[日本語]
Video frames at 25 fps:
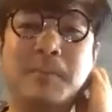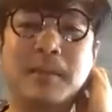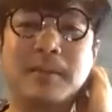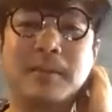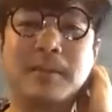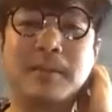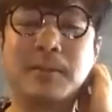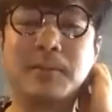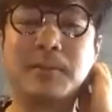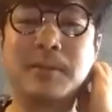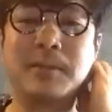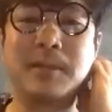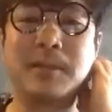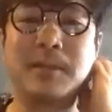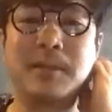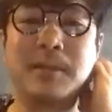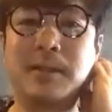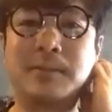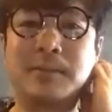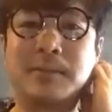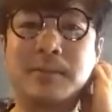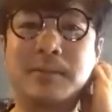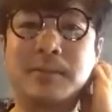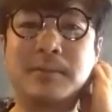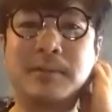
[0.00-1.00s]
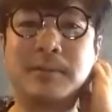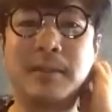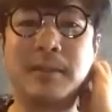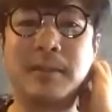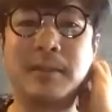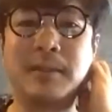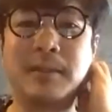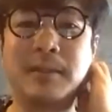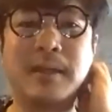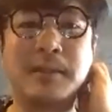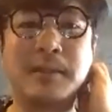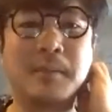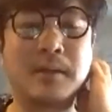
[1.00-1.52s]
全く違うん
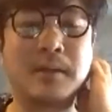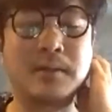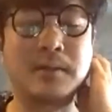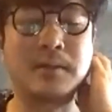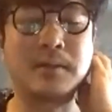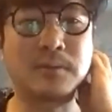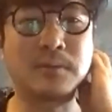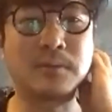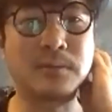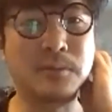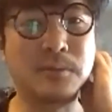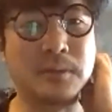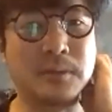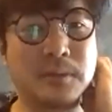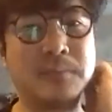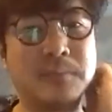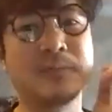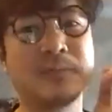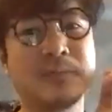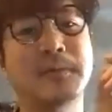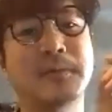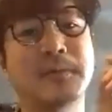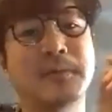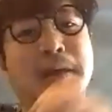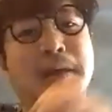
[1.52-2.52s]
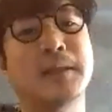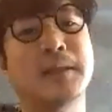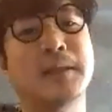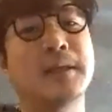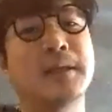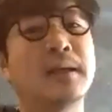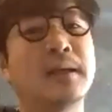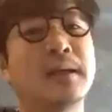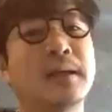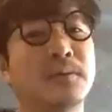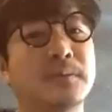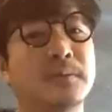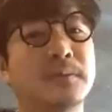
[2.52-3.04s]
で、まあそういうとこに不具合が出な
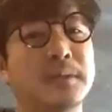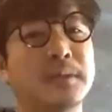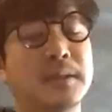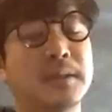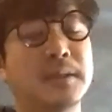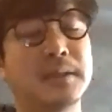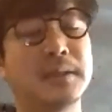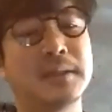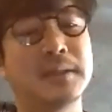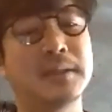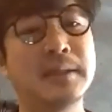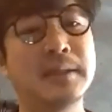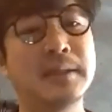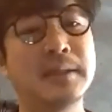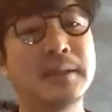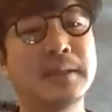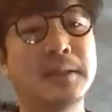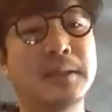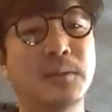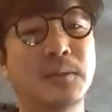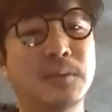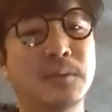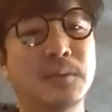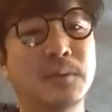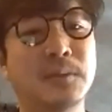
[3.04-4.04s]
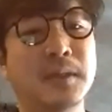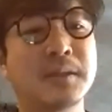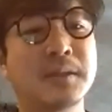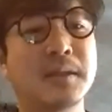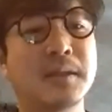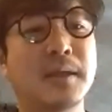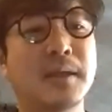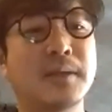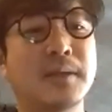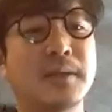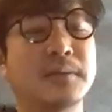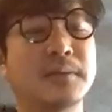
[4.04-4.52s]
いように、いろんなスタイル